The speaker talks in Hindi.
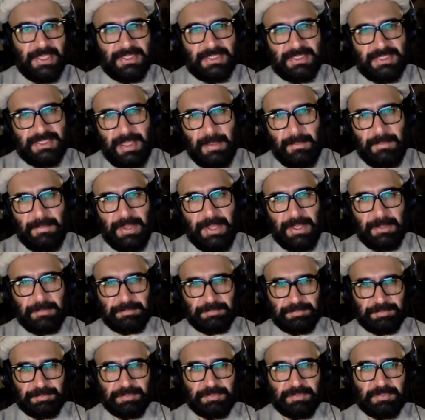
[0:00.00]
इस सब में
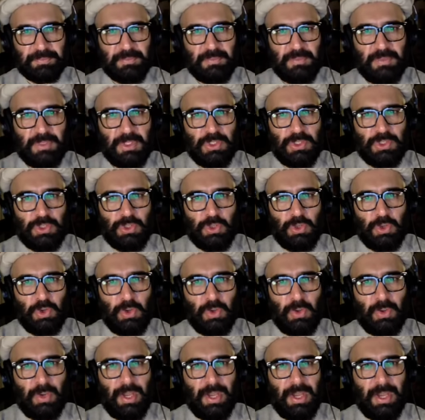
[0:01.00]
जो
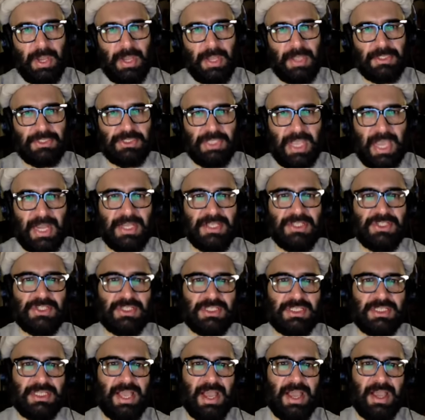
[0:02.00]
चैलेंज
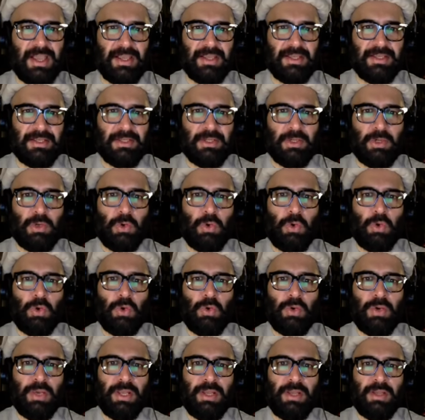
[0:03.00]
किया है
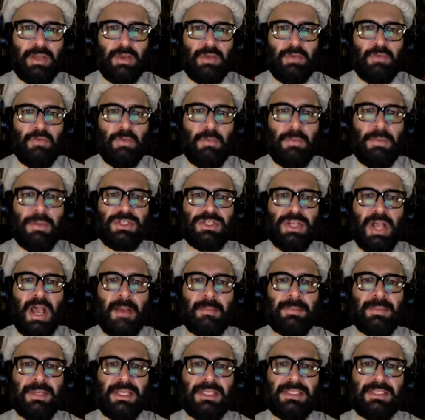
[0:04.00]
उन्होंने वो
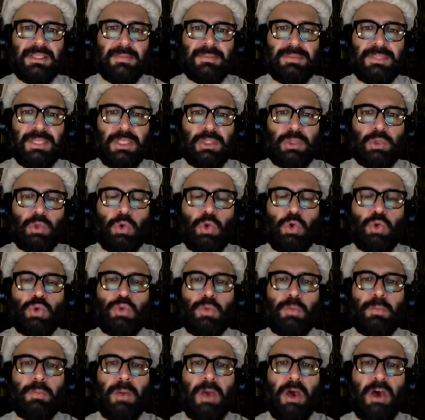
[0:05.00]
पंजाब के सबसे दो
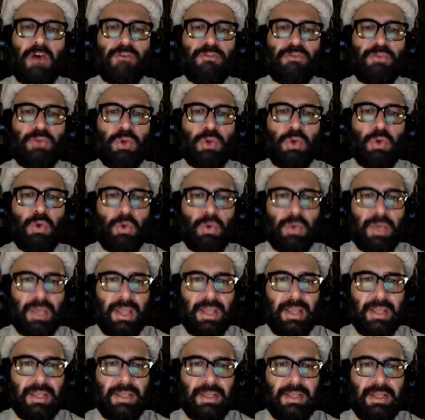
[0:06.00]
जो पावरफुल लोग
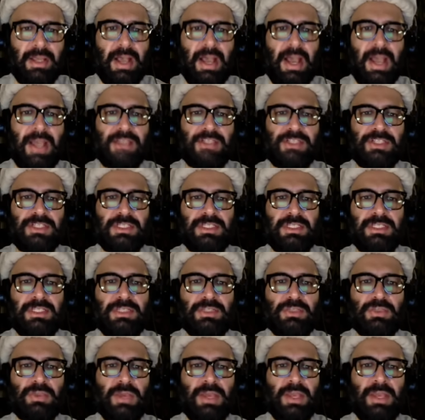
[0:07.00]
हैं आईजी
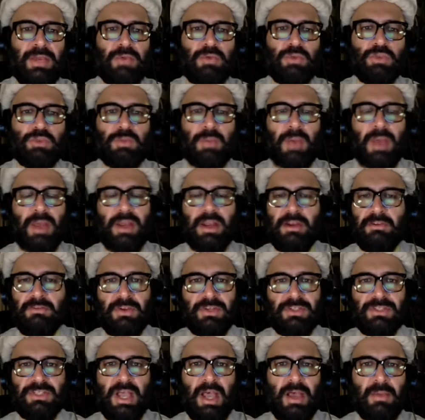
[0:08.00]
जो हैं उस्मान
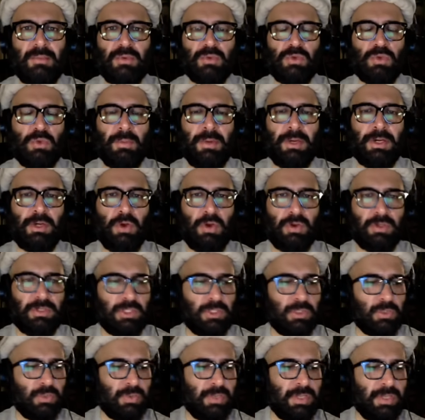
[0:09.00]
अनवर साहब उनको मैं
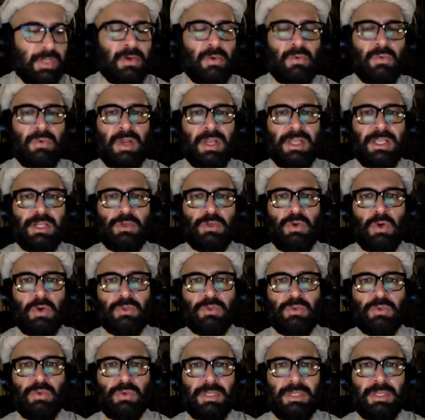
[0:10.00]
डॉक्टर तो नहीं कहूंगा ये
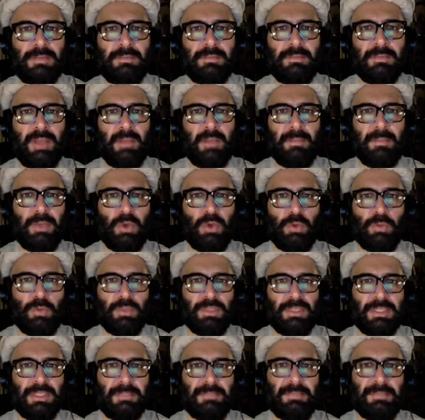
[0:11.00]
डॉक्टरों की
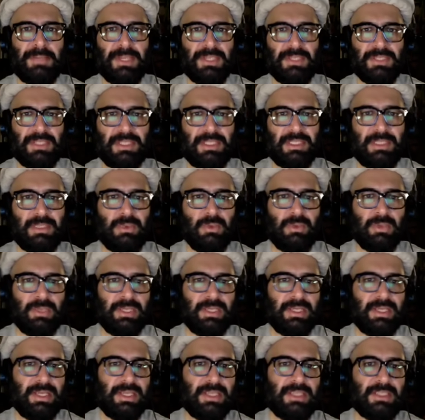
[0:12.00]
बेहरमती बेजती होगी
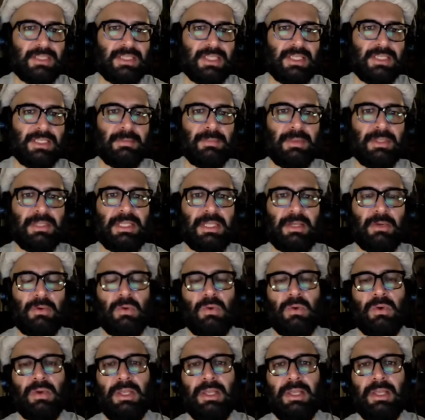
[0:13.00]
कि इस जैसे बंदे
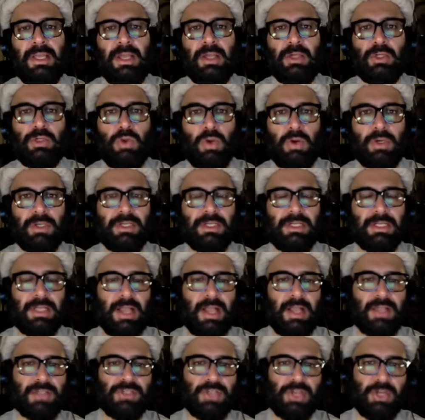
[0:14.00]
को डॉक्टर
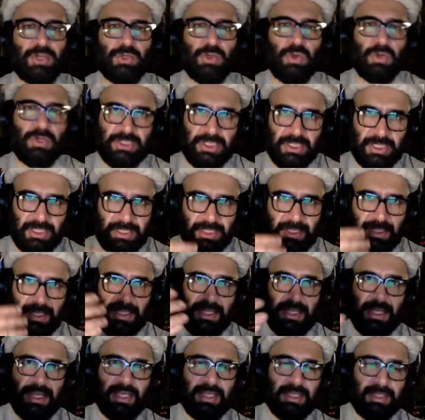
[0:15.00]
कहा जाए डॉक्टर
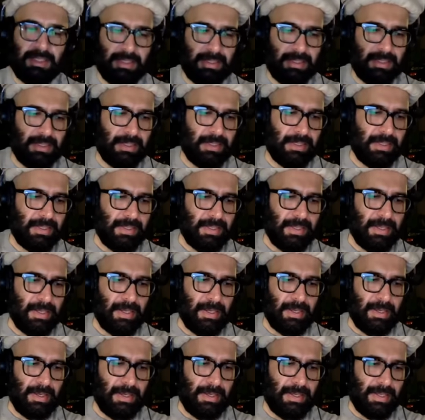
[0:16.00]
एक
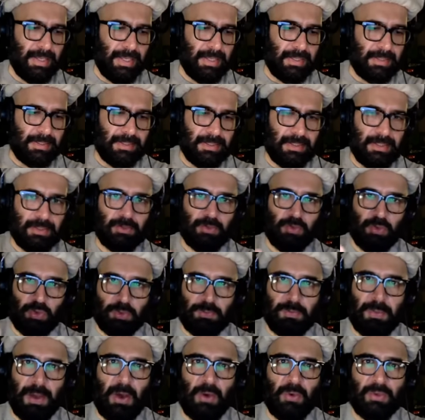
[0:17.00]
एक
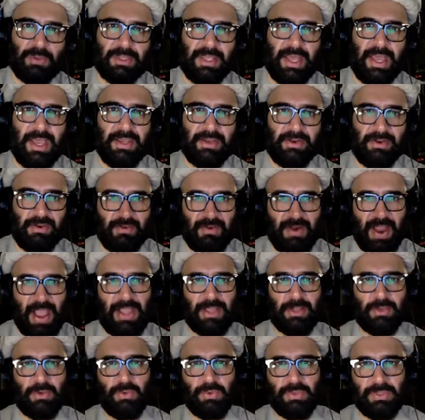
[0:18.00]
रुतबा होता है एक
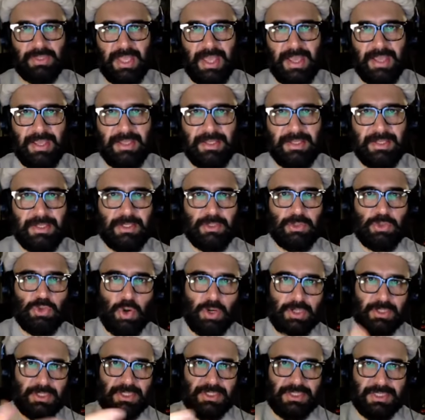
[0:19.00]
रैंक होता है
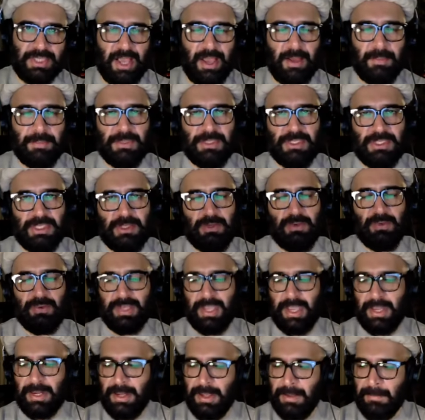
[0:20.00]
डॉक्टर साहब किसी को
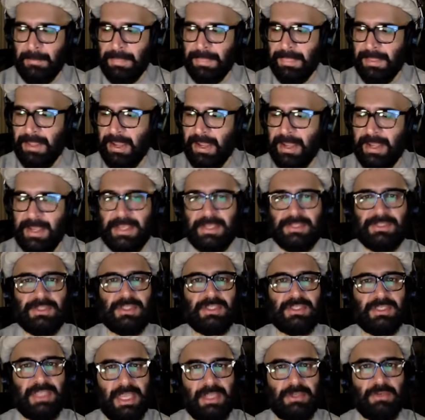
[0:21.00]
कहना इज अ
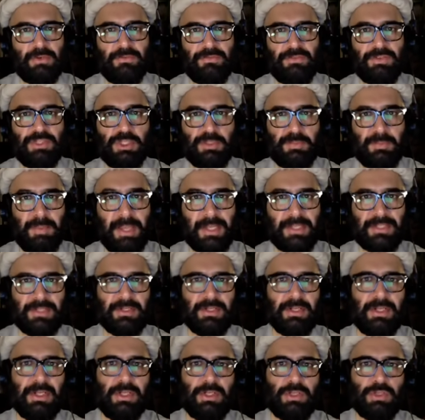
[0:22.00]
साइन ऑफ रिस्पेक्ट
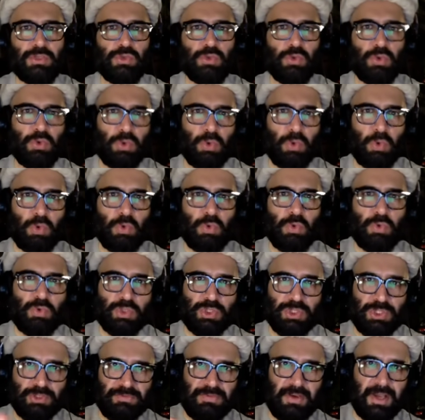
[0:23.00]
जो लोगों को
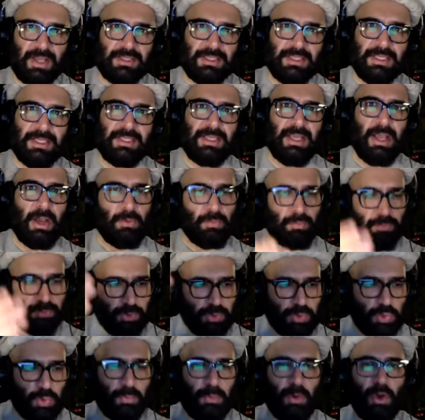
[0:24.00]
शिफा दे या
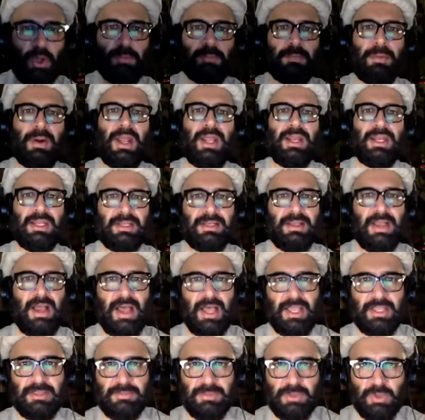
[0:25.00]
जो बहुत पढ़ा लिखा
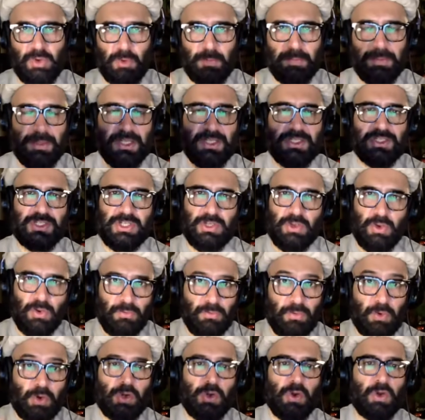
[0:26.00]
आदमी हो पीएचडी हो
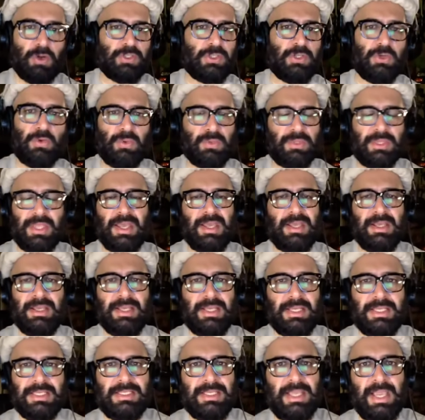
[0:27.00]
वो डॉक्टर होता है
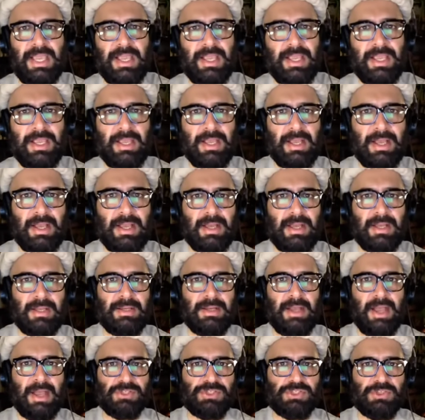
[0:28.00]
ये
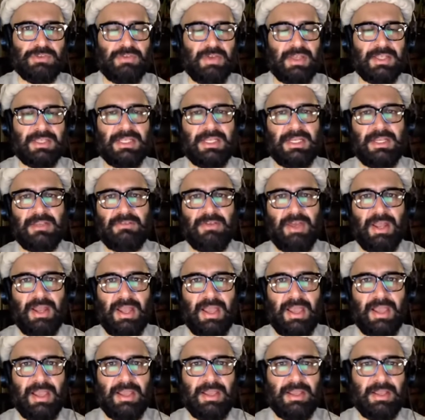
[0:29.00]
ना शिफा देने
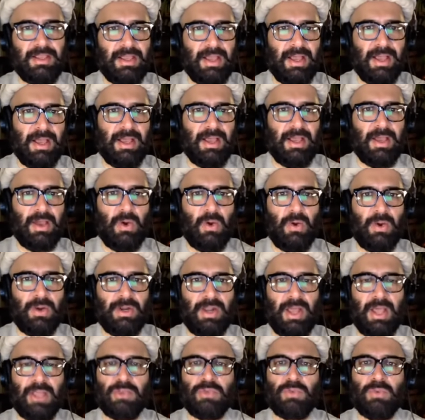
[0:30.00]
वाला है और
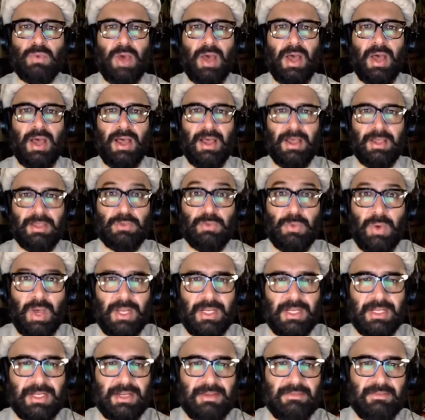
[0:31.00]
ना दुआ दुआ
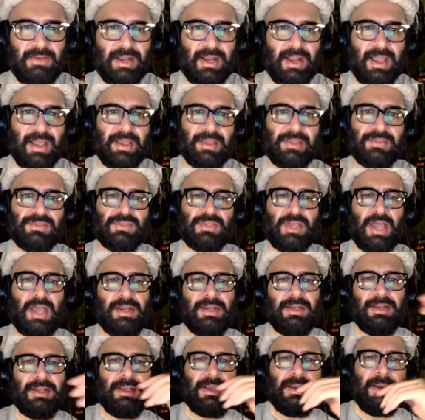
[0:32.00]
लेने वाला है
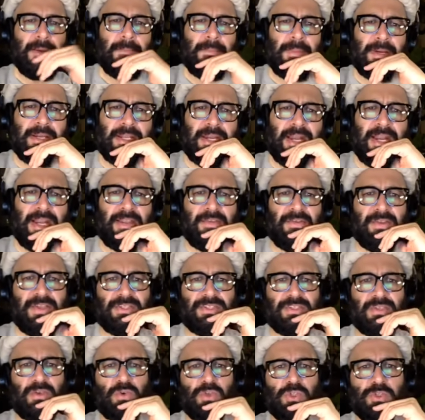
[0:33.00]
इंसान मगर
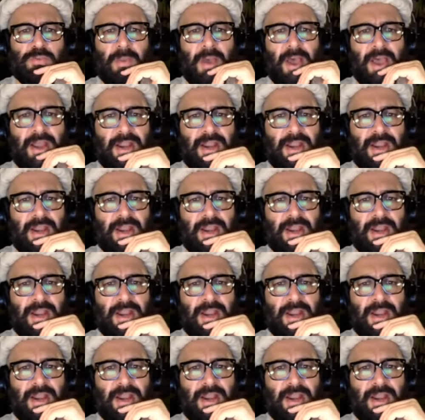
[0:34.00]
एनीवेज उस्मान